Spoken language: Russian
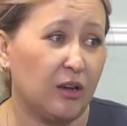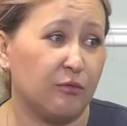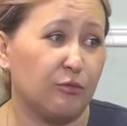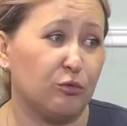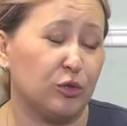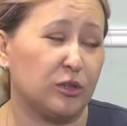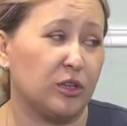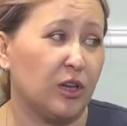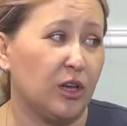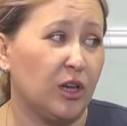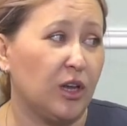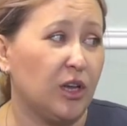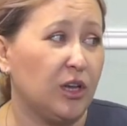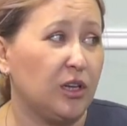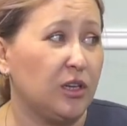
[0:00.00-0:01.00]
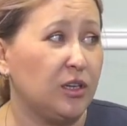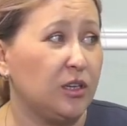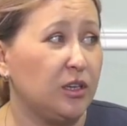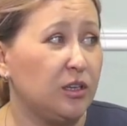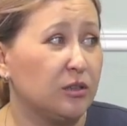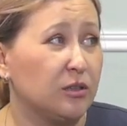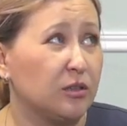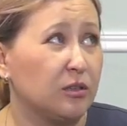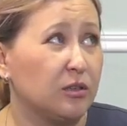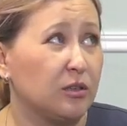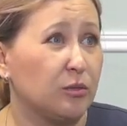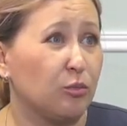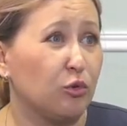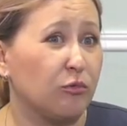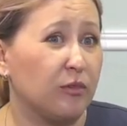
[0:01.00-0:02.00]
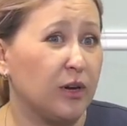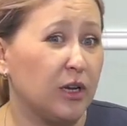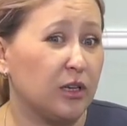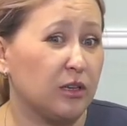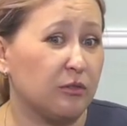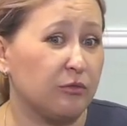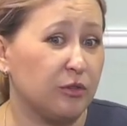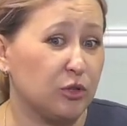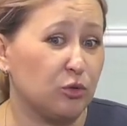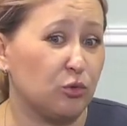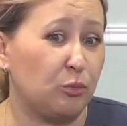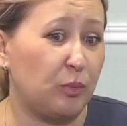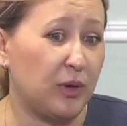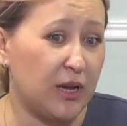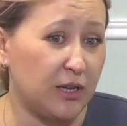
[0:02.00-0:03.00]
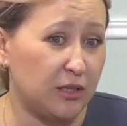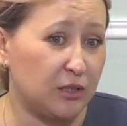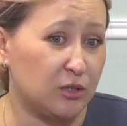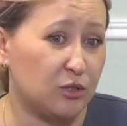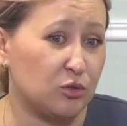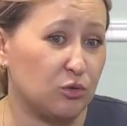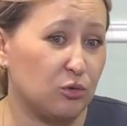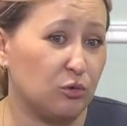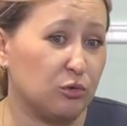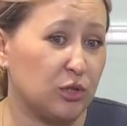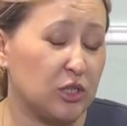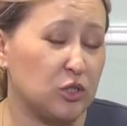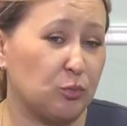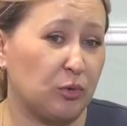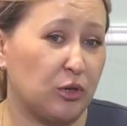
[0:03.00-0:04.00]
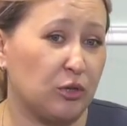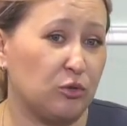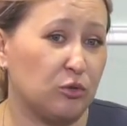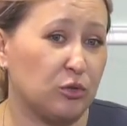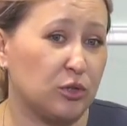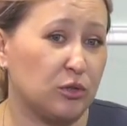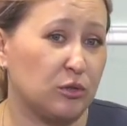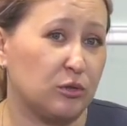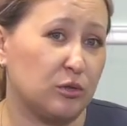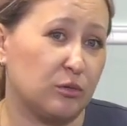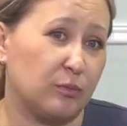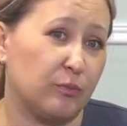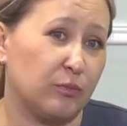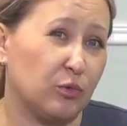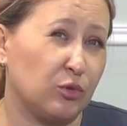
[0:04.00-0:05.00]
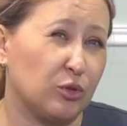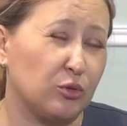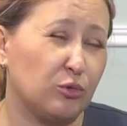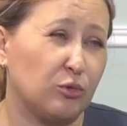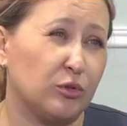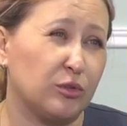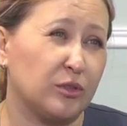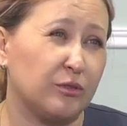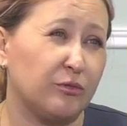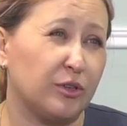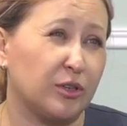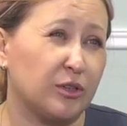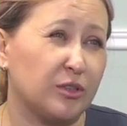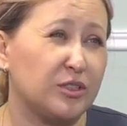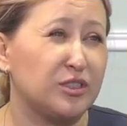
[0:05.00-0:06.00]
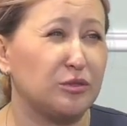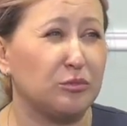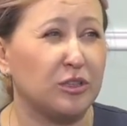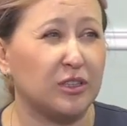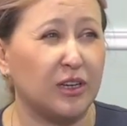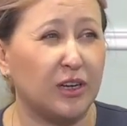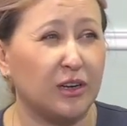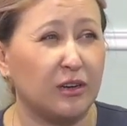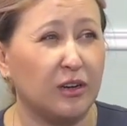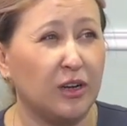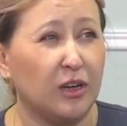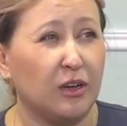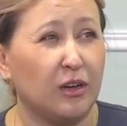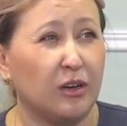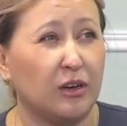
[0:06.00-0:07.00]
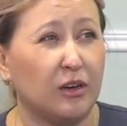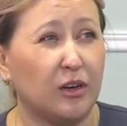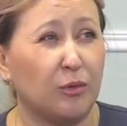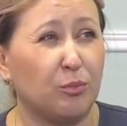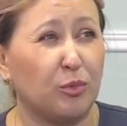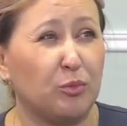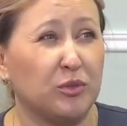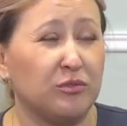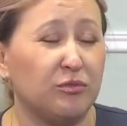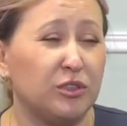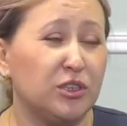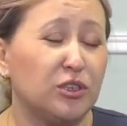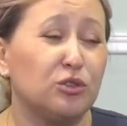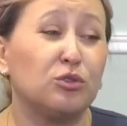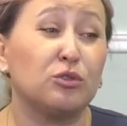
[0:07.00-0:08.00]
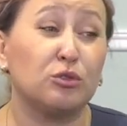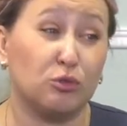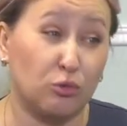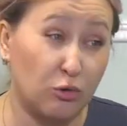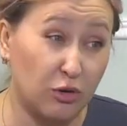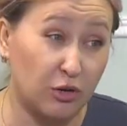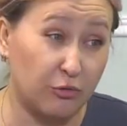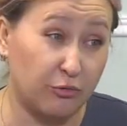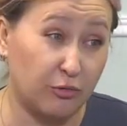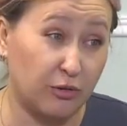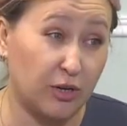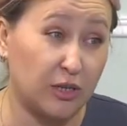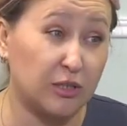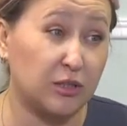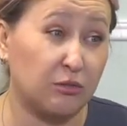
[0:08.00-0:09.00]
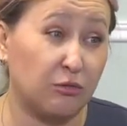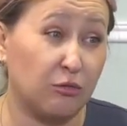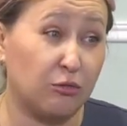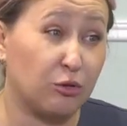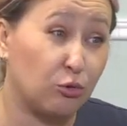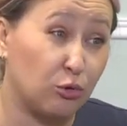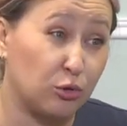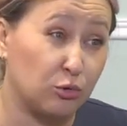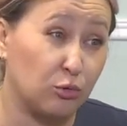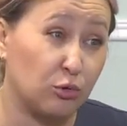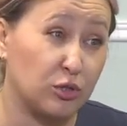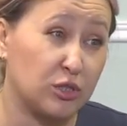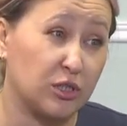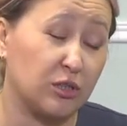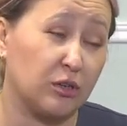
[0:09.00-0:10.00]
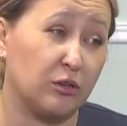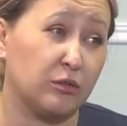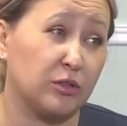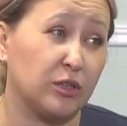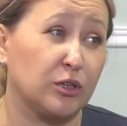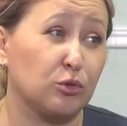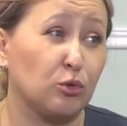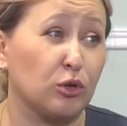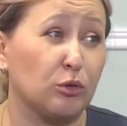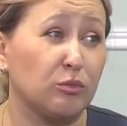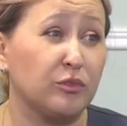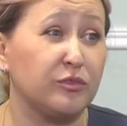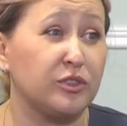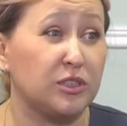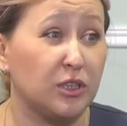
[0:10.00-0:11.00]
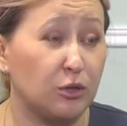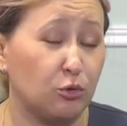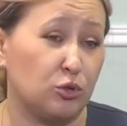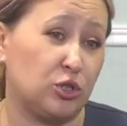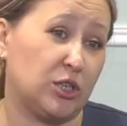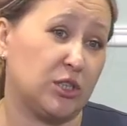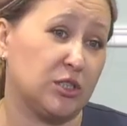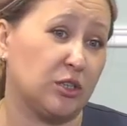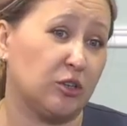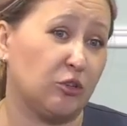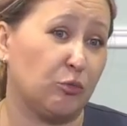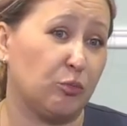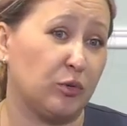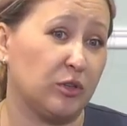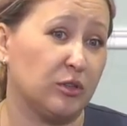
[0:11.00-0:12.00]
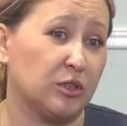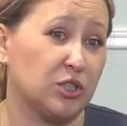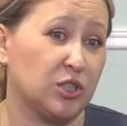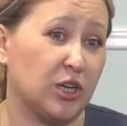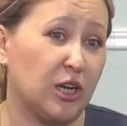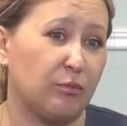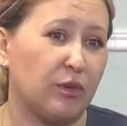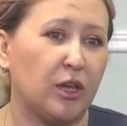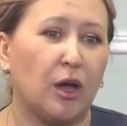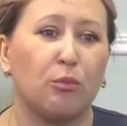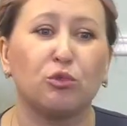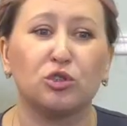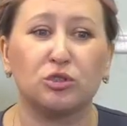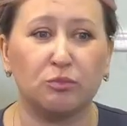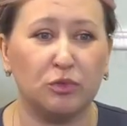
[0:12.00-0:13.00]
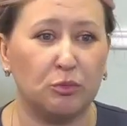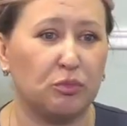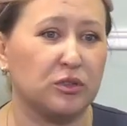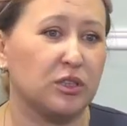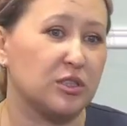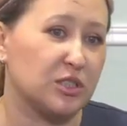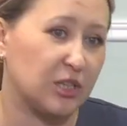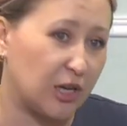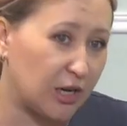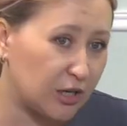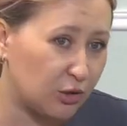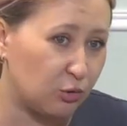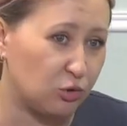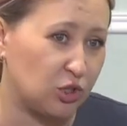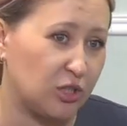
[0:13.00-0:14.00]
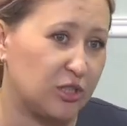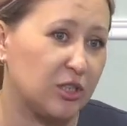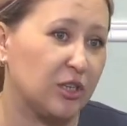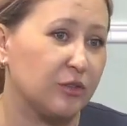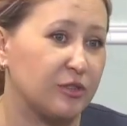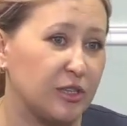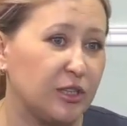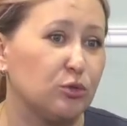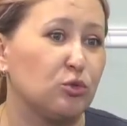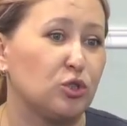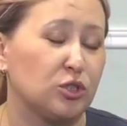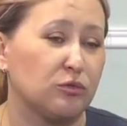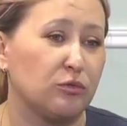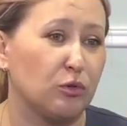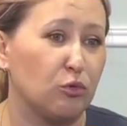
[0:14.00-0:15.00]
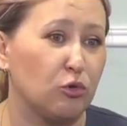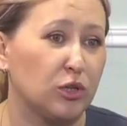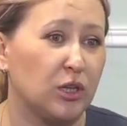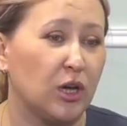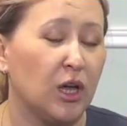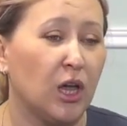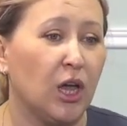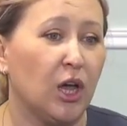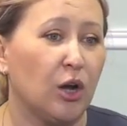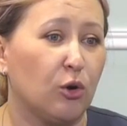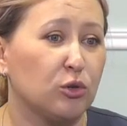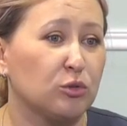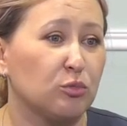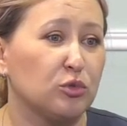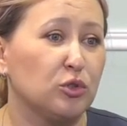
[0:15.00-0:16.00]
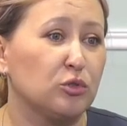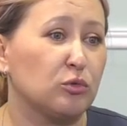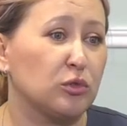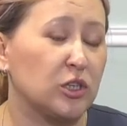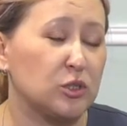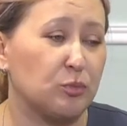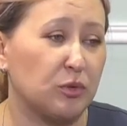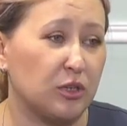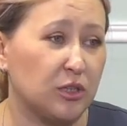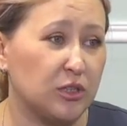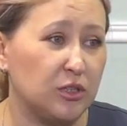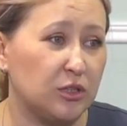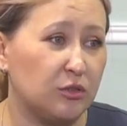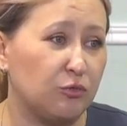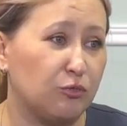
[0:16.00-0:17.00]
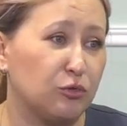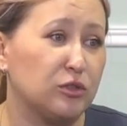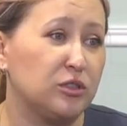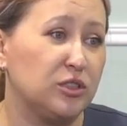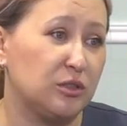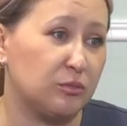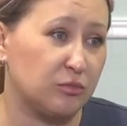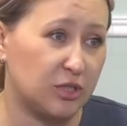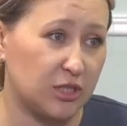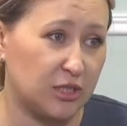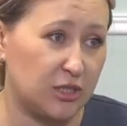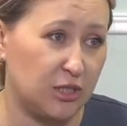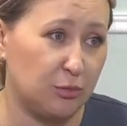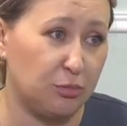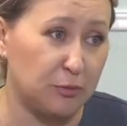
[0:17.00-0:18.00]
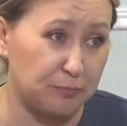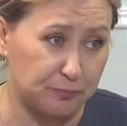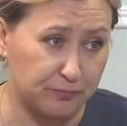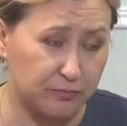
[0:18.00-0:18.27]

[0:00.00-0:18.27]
Вот. И э, буквально в эту пятницу у нас пройдет ну, такой, наверное, семинар э, по подведению итогов грантового конкурса, на который мы всех участников приглашаем, а может быть потенциальных участников следующего года. Он будет у нас проходить в фонде МЦСИП.